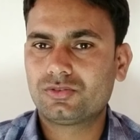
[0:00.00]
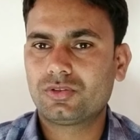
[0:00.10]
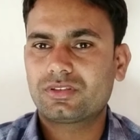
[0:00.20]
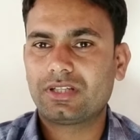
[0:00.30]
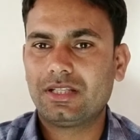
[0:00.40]

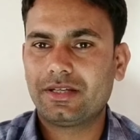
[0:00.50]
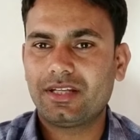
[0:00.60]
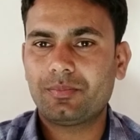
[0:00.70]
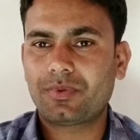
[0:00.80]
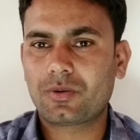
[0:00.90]
जो
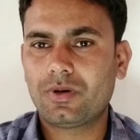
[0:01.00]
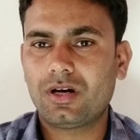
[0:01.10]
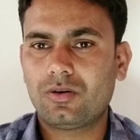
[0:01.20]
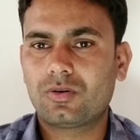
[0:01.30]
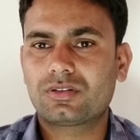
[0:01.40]
थेलेरिया परवा
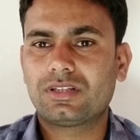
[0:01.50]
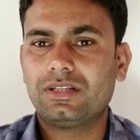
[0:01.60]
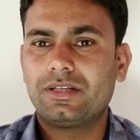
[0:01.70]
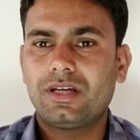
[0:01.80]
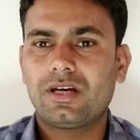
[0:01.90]
और
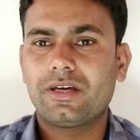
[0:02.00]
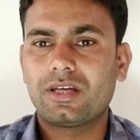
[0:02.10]
थेलेरिया